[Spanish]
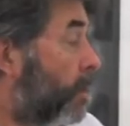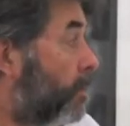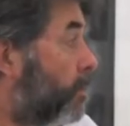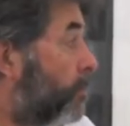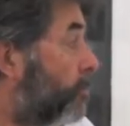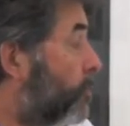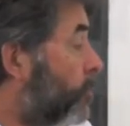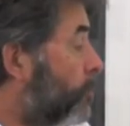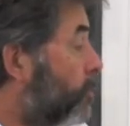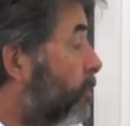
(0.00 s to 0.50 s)

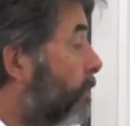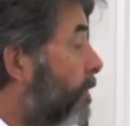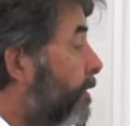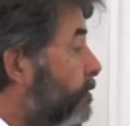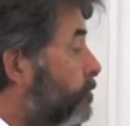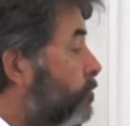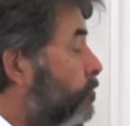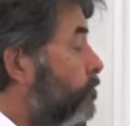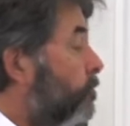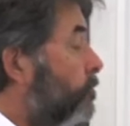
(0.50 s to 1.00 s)
Bueno,
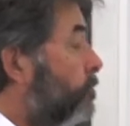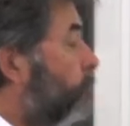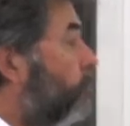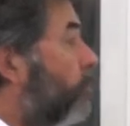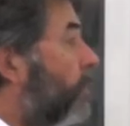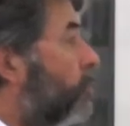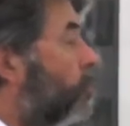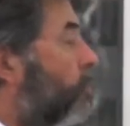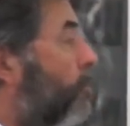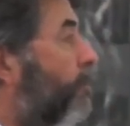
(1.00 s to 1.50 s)
estos son un
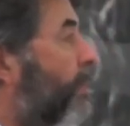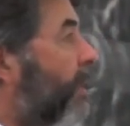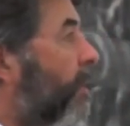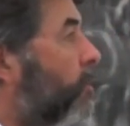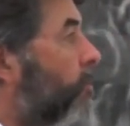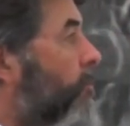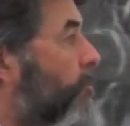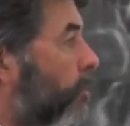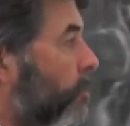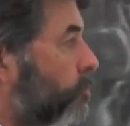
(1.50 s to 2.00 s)
cuadro
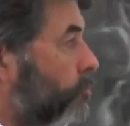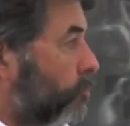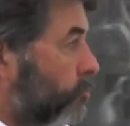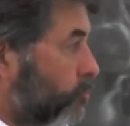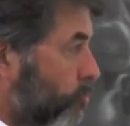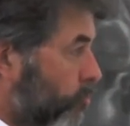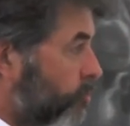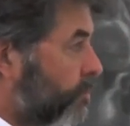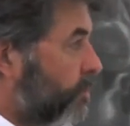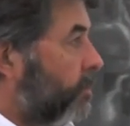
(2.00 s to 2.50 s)
complejo porque
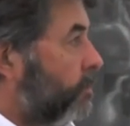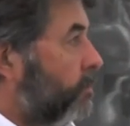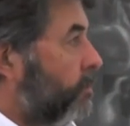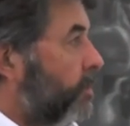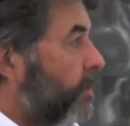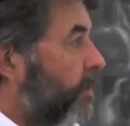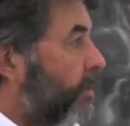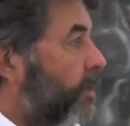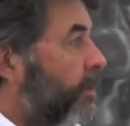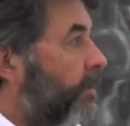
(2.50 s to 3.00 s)
son dos que,
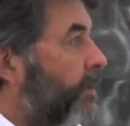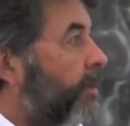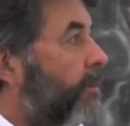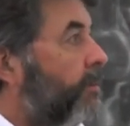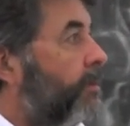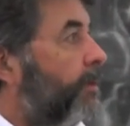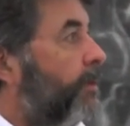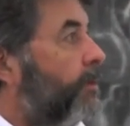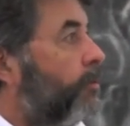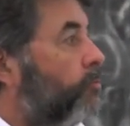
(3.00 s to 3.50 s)
tienen que ver
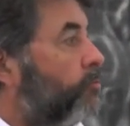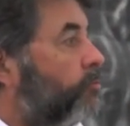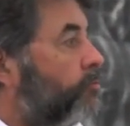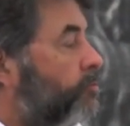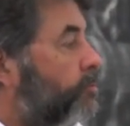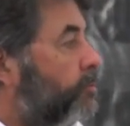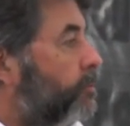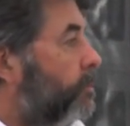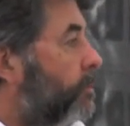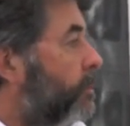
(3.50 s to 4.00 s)
entre ellos
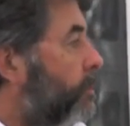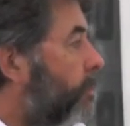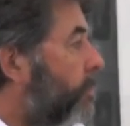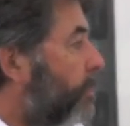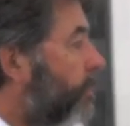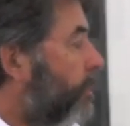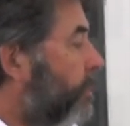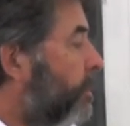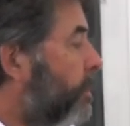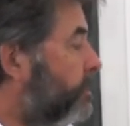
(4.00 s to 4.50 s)

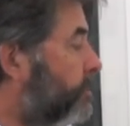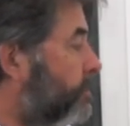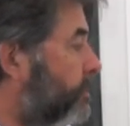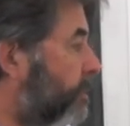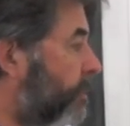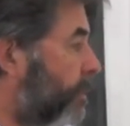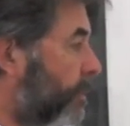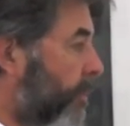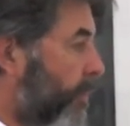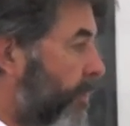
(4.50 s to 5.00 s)
y es
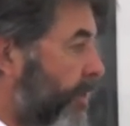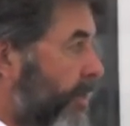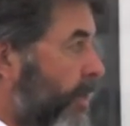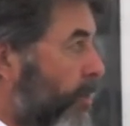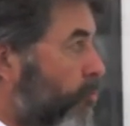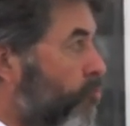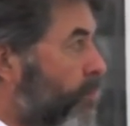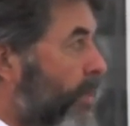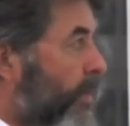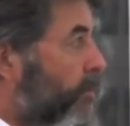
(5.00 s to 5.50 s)
el
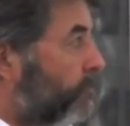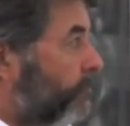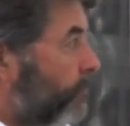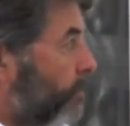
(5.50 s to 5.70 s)
giraluna.